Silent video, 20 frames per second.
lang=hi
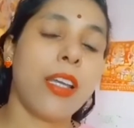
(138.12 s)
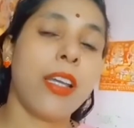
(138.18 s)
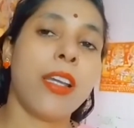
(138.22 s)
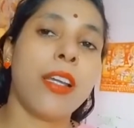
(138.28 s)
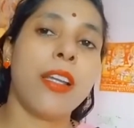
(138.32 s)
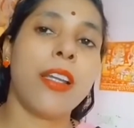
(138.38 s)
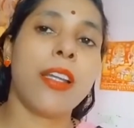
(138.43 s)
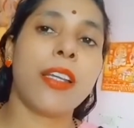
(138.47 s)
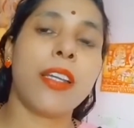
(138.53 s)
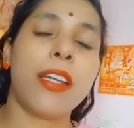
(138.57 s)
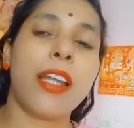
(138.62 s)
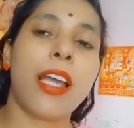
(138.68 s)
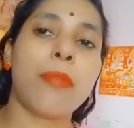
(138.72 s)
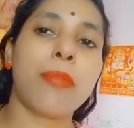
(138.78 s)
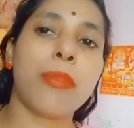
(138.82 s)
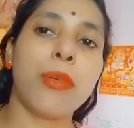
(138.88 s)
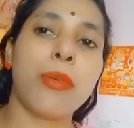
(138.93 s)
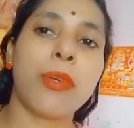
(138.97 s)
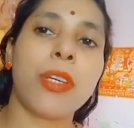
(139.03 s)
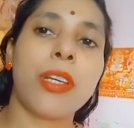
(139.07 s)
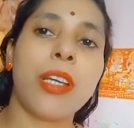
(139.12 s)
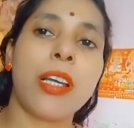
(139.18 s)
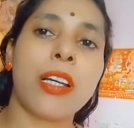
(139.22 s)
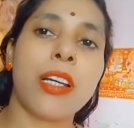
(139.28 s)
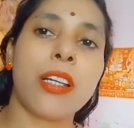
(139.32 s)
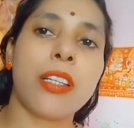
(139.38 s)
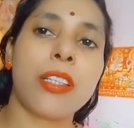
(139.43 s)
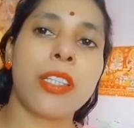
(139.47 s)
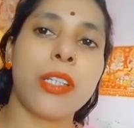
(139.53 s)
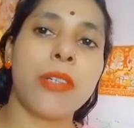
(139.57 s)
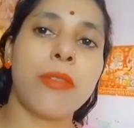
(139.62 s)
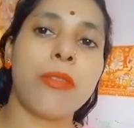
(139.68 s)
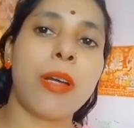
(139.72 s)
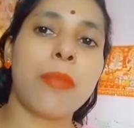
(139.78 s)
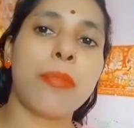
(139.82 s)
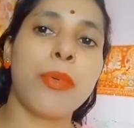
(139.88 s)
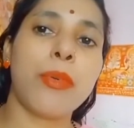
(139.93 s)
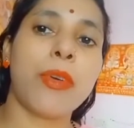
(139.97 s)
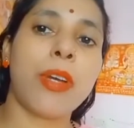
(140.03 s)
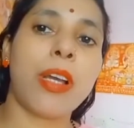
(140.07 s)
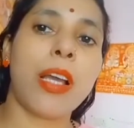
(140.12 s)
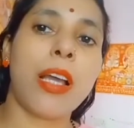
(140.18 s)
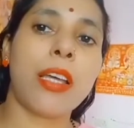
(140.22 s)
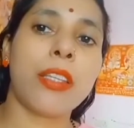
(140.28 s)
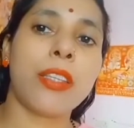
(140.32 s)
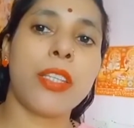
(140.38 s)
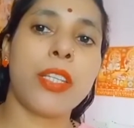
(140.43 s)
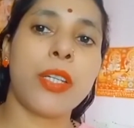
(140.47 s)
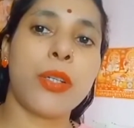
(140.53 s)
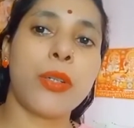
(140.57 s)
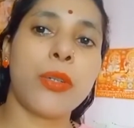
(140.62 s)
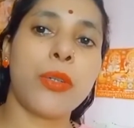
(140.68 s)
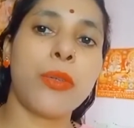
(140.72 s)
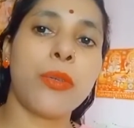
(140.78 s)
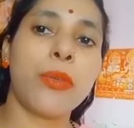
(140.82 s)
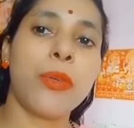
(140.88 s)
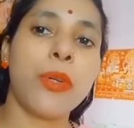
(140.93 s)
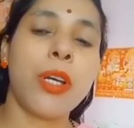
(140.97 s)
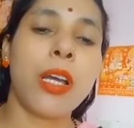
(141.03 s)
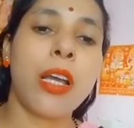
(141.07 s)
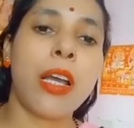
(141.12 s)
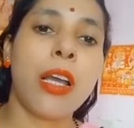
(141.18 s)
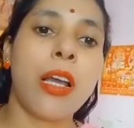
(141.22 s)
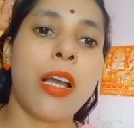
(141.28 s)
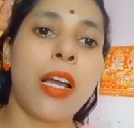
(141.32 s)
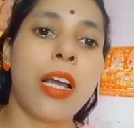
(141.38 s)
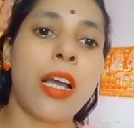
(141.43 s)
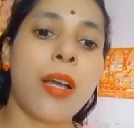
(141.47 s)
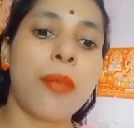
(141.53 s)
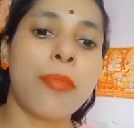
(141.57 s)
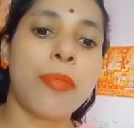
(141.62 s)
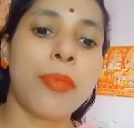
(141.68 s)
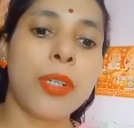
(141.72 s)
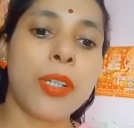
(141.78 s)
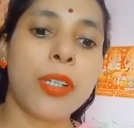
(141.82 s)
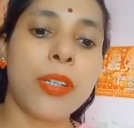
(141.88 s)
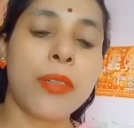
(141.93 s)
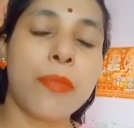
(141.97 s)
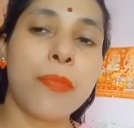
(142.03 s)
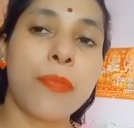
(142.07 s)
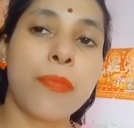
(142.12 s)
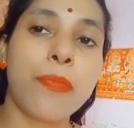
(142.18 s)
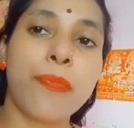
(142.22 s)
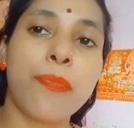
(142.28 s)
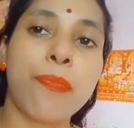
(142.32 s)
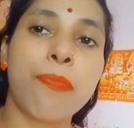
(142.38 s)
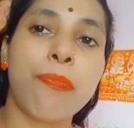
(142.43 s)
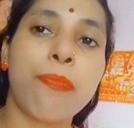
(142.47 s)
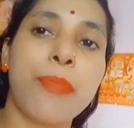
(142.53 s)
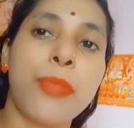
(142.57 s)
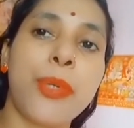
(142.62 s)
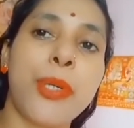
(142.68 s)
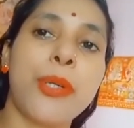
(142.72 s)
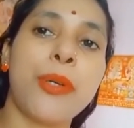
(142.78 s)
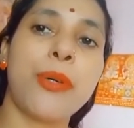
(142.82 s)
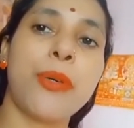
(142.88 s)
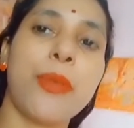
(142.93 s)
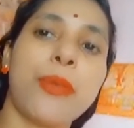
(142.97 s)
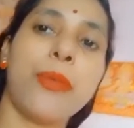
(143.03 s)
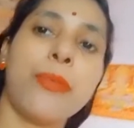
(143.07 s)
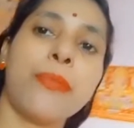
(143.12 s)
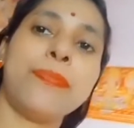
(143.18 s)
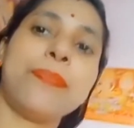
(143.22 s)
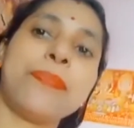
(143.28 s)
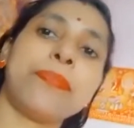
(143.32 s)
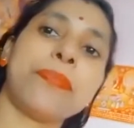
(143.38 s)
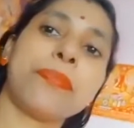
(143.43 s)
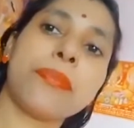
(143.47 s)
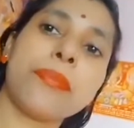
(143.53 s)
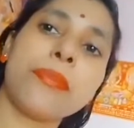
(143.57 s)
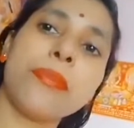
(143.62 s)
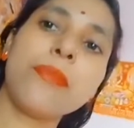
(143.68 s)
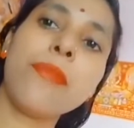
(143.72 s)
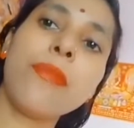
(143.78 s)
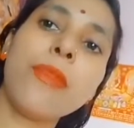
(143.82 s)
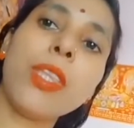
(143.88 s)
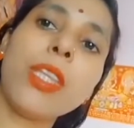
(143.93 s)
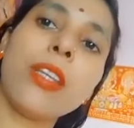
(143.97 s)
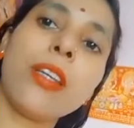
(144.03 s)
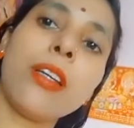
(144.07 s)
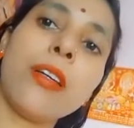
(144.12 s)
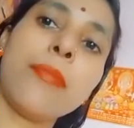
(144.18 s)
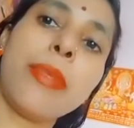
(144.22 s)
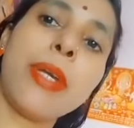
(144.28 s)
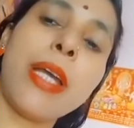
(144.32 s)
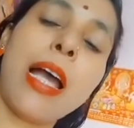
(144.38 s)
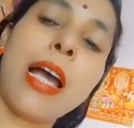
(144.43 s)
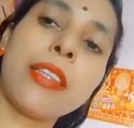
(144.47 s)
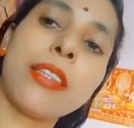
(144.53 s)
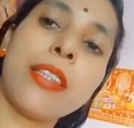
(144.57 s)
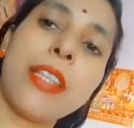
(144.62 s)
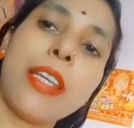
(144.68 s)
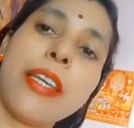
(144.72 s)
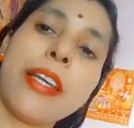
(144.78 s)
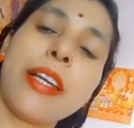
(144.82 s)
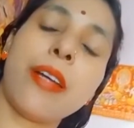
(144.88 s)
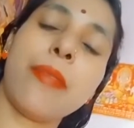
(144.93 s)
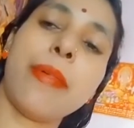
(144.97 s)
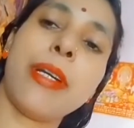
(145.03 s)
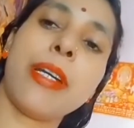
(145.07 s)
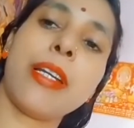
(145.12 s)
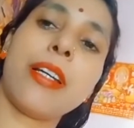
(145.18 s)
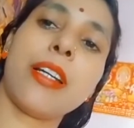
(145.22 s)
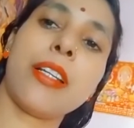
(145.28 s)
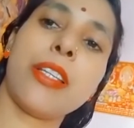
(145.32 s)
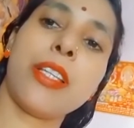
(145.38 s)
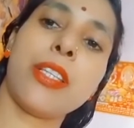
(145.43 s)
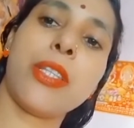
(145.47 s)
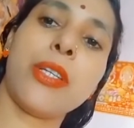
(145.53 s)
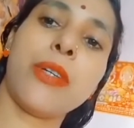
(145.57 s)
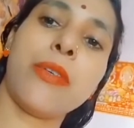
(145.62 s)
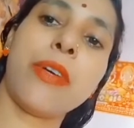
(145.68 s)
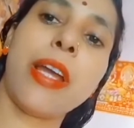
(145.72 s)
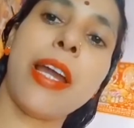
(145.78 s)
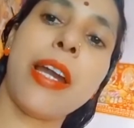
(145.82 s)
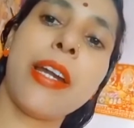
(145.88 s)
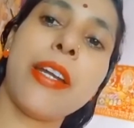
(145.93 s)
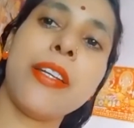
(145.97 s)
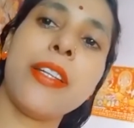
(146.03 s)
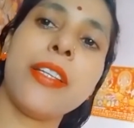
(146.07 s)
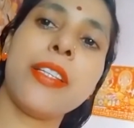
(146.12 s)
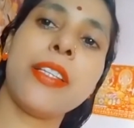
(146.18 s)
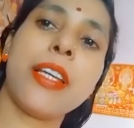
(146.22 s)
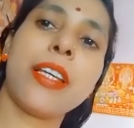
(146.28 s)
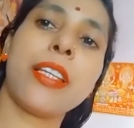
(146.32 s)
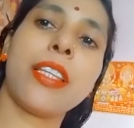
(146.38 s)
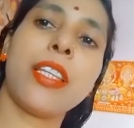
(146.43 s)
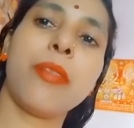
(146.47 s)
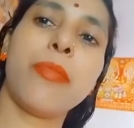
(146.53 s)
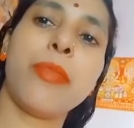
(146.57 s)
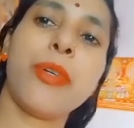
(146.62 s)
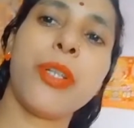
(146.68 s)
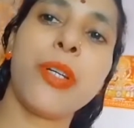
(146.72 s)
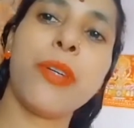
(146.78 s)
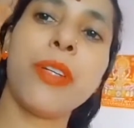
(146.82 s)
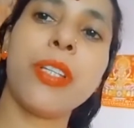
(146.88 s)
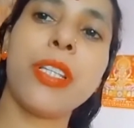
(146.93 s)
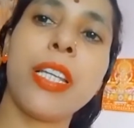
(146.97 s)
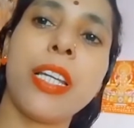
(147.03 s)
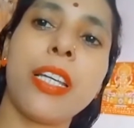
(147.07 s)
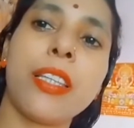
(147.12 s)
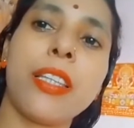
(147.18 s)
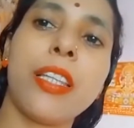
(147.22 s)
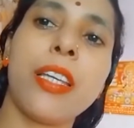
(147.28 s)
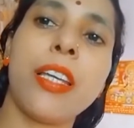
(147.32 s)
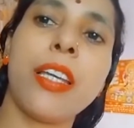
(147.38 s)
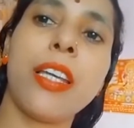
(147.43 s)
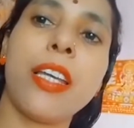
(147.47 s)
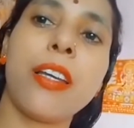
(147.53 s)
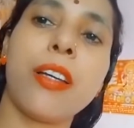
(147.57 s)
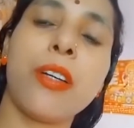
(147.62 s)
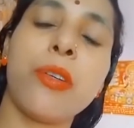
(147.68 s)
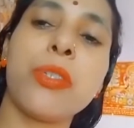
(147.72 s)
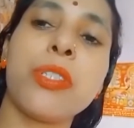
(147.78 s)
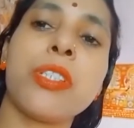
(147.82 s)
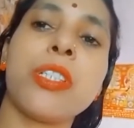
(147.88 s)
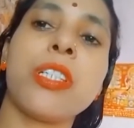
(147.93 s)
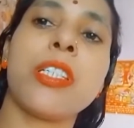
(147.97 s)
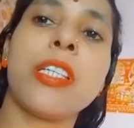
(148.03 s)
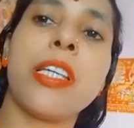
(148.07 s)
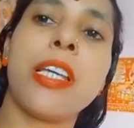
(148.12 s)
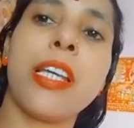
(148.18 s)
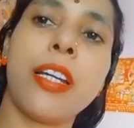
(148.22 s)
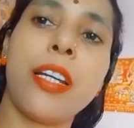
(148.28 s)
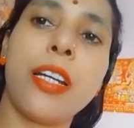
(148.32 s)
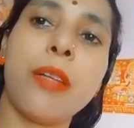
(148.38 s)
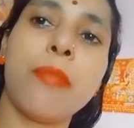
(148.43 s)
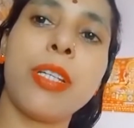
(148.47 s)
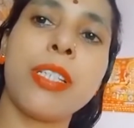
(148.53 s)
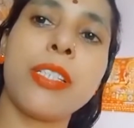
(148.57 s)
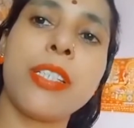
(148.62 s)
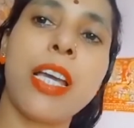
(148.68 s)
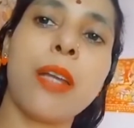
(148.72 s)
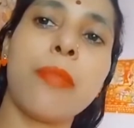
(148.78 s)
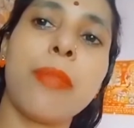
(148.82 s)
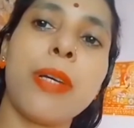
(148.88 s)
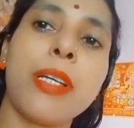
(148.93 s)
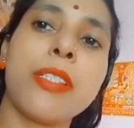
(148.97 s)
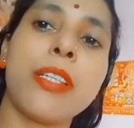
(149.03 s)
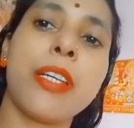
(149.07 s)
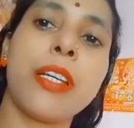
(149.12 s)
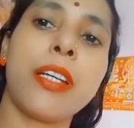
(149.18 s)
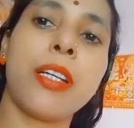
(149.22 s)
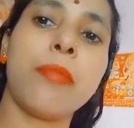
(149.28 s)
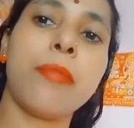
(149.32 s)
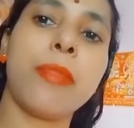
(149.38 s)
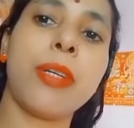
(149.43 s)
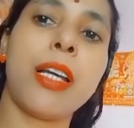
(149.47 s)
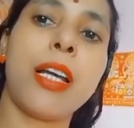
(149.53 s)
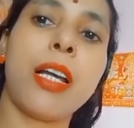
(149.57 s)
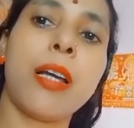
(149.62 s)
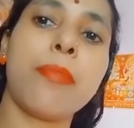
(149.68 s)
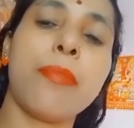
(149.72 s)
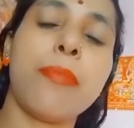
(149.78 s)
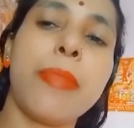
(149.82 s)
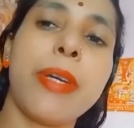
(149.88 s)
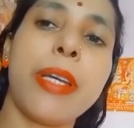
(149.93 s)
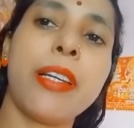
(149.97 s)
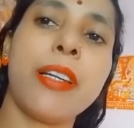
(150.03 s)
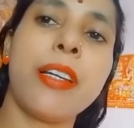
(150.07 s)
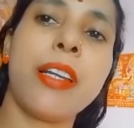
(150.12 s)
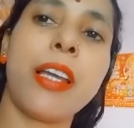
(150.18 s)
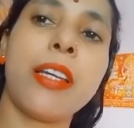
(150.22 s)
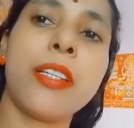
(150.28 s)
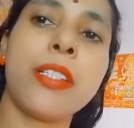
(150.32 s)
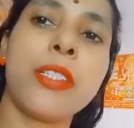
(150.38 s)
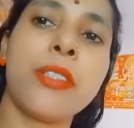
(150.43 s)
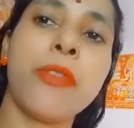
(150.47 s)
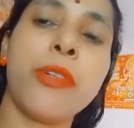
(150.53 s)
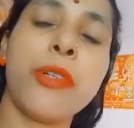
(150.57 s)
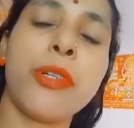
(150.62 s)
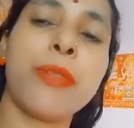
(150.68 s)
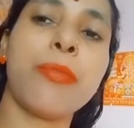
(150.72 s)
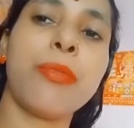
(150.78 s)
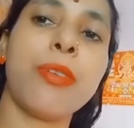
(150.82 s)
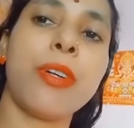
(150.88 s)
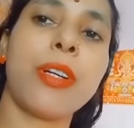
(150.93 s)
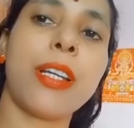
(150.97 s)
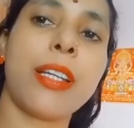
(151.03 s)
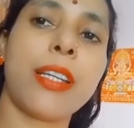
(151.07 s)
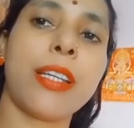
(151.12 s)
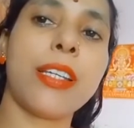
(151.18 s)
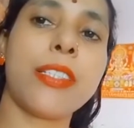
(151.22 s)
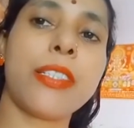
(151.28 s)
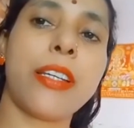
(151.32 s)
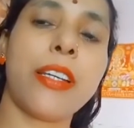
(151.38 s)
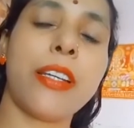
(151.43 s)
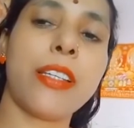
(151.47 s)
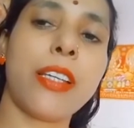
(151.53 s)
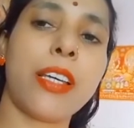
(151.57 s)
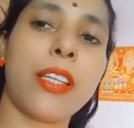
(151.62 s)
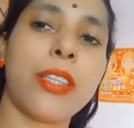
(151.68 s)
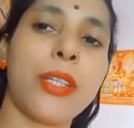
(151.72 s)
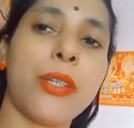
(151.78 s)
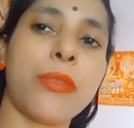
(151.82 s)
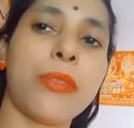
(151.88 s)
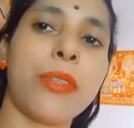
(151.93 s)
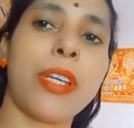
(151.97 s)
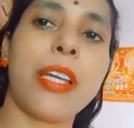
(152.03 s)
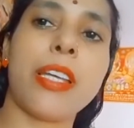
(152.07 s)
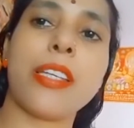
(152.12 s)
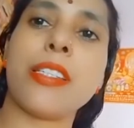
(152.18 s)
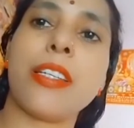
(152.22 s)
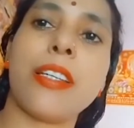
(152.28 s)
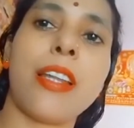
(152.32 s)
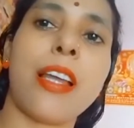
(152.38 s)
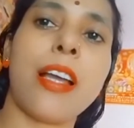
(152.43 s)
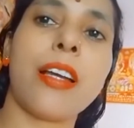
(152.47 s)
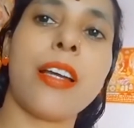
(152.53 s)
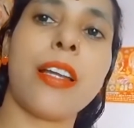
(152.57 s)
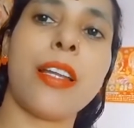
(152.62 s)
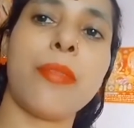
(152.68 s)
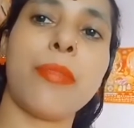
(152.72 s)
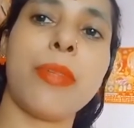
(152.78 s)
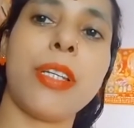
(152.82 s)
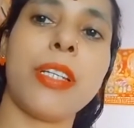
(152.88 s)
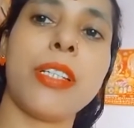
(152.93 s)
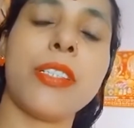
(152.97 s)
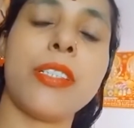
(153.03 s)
लेकिन आप लोग क्या करते हो आप लोग आते हो आप वीडियो कि आते ही कमेंट कर देते हो ऐड नहीं देखते वीडियो नहीं देखते कुछ सेकंड में चार पाँच सेकंड में आप वेरी नाइस ब्यूटीफुल करके चले जाते हो तो ऐसे ना करें प्लीज़